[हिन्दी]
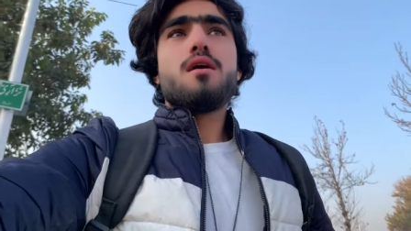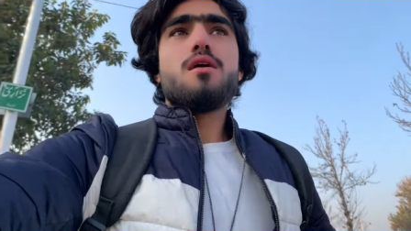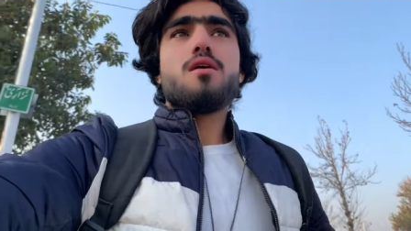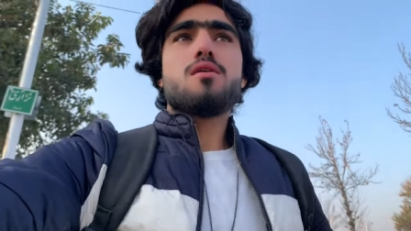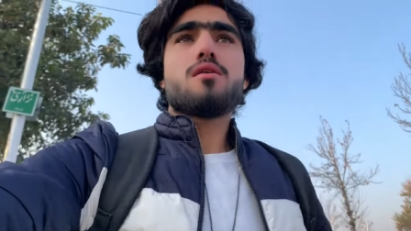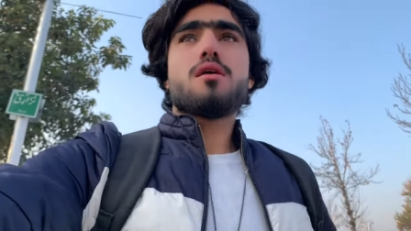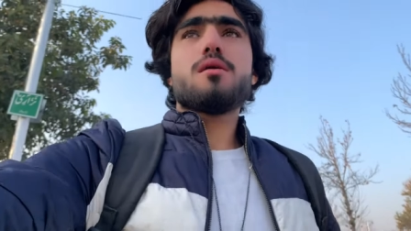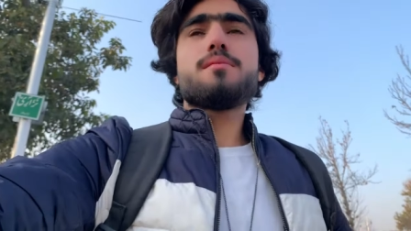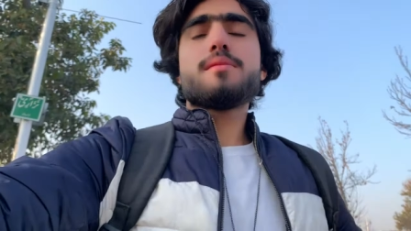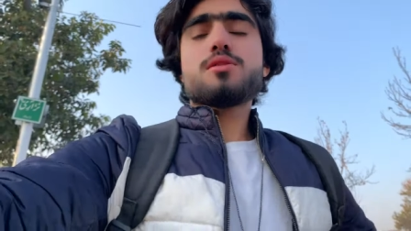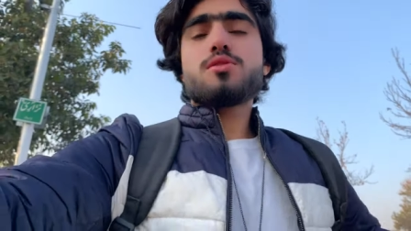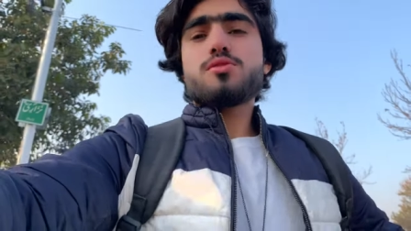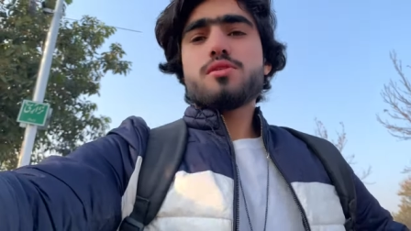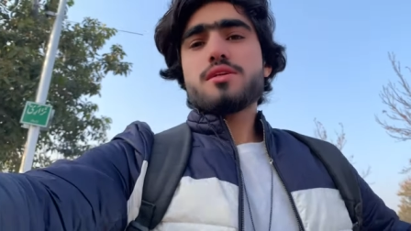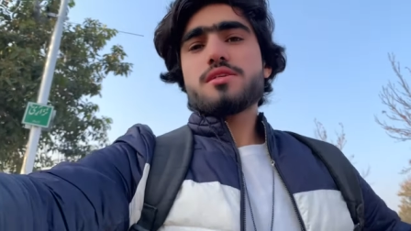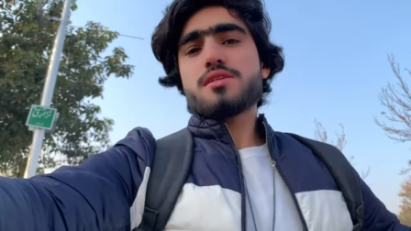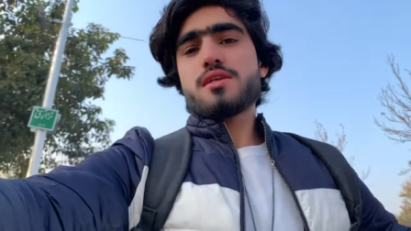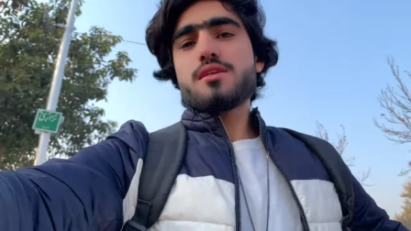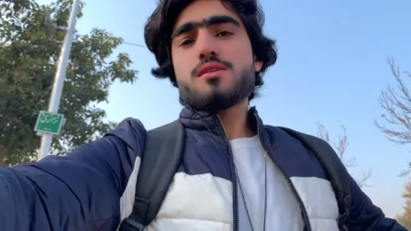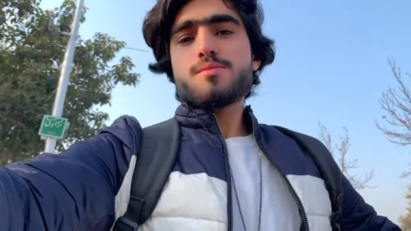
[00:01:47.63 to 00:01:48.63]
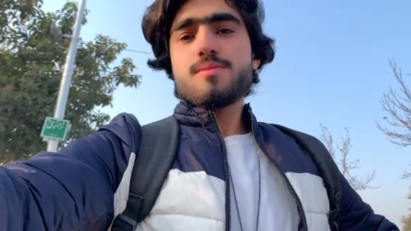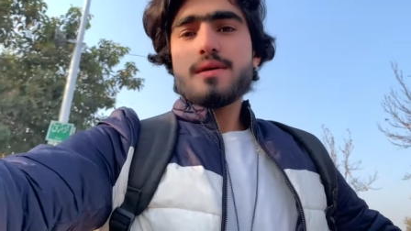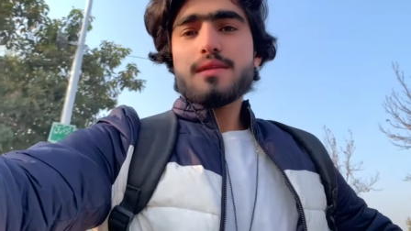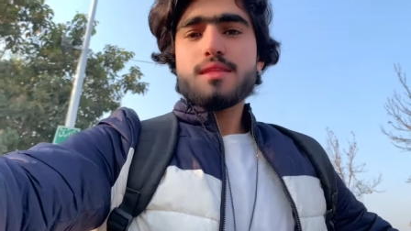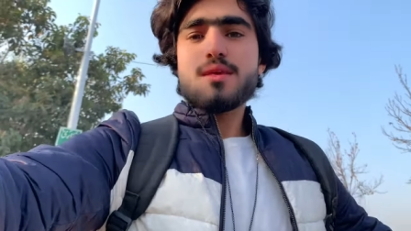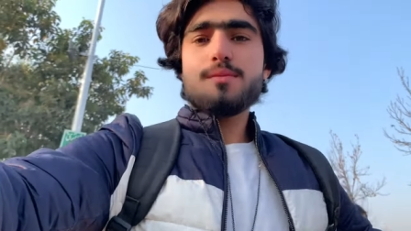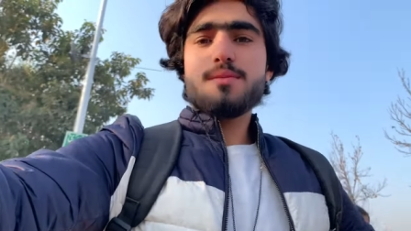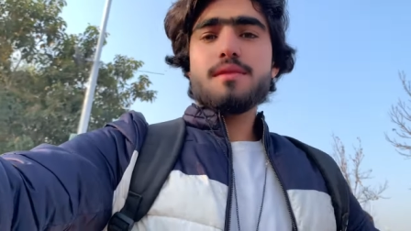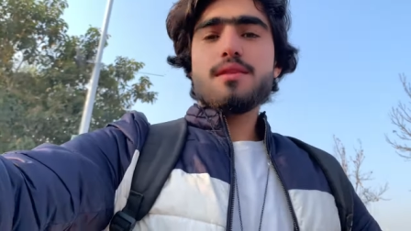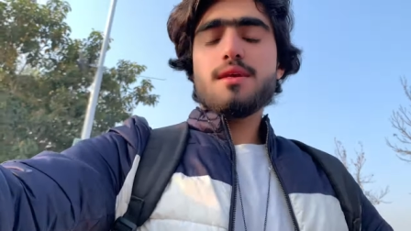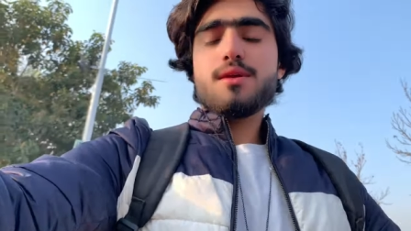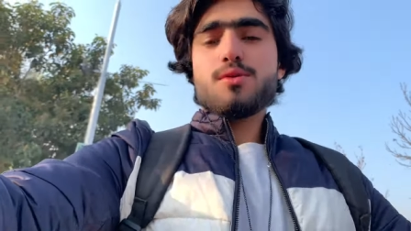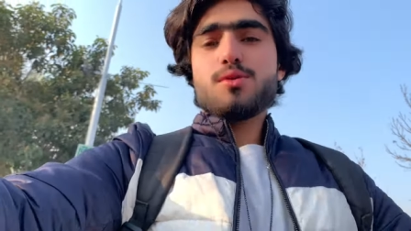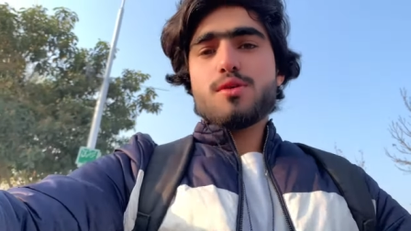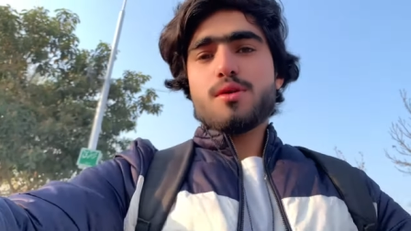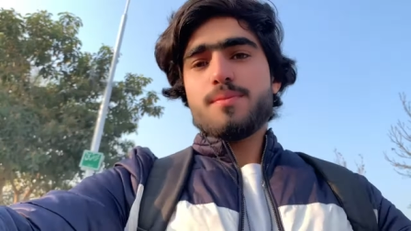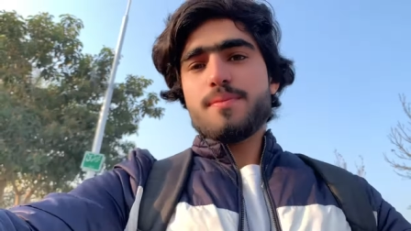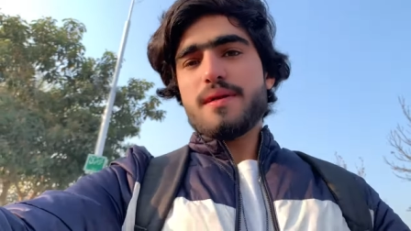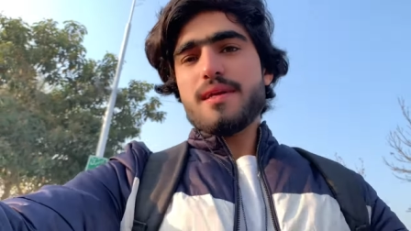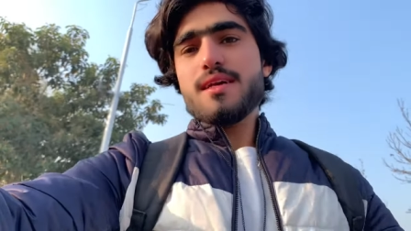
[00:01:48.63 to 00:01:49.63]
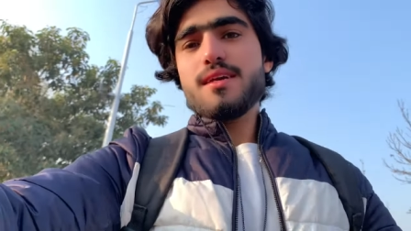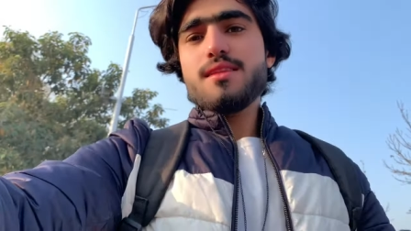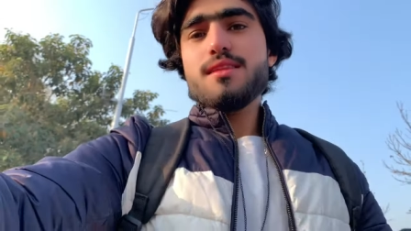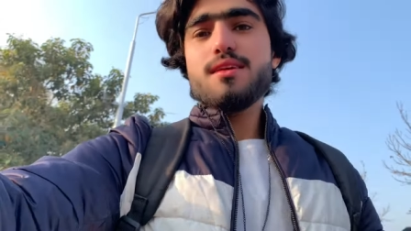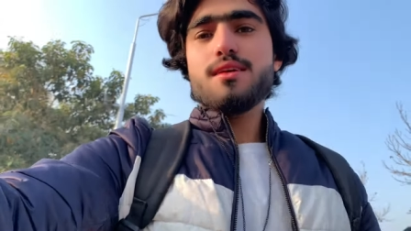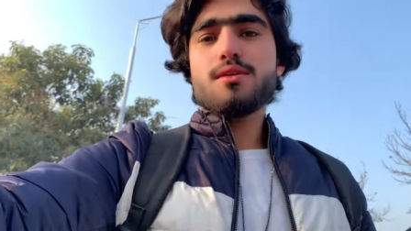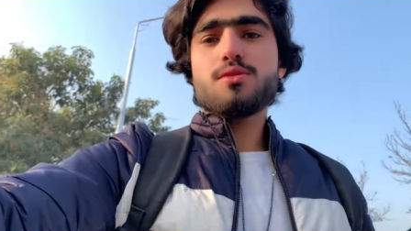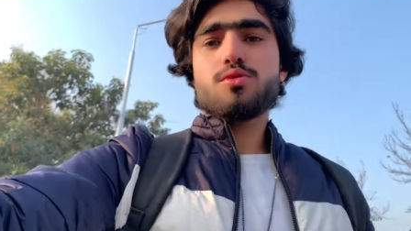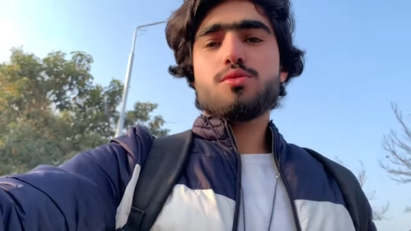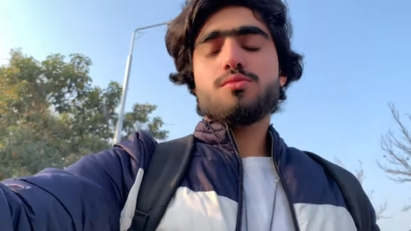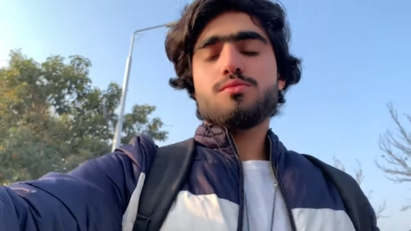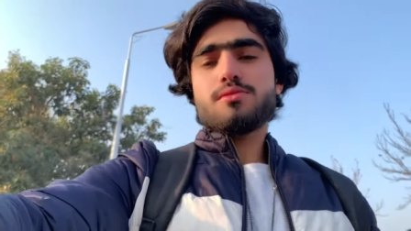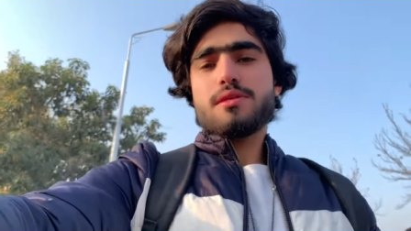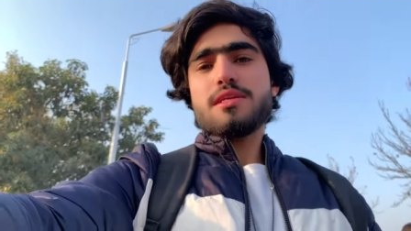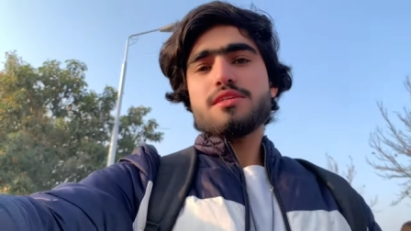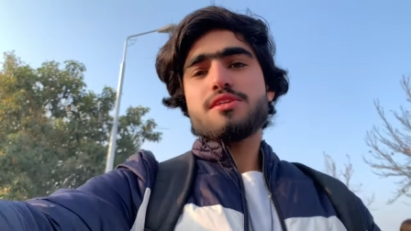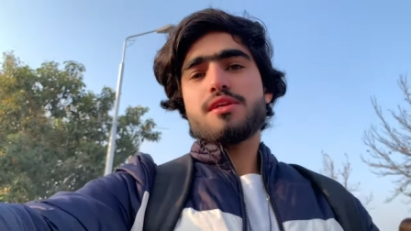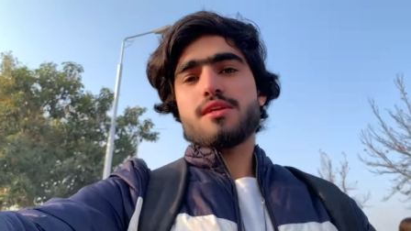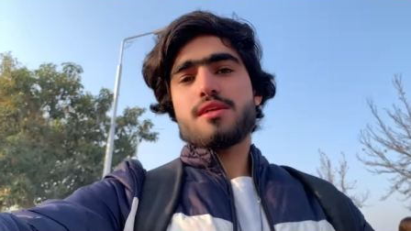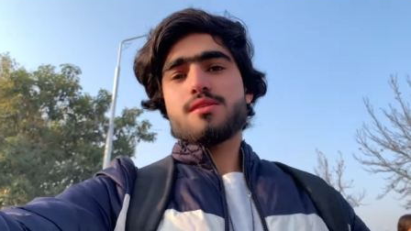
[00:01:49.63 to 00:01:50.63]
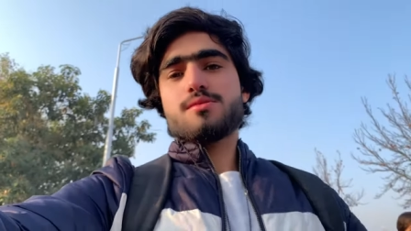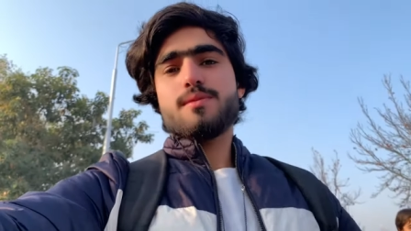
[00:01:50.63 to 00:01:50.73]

और हमें तो टेंशन इस बात की भी नहीं है क्योंकि पढ़े ही नहीं है तो टेंशन किस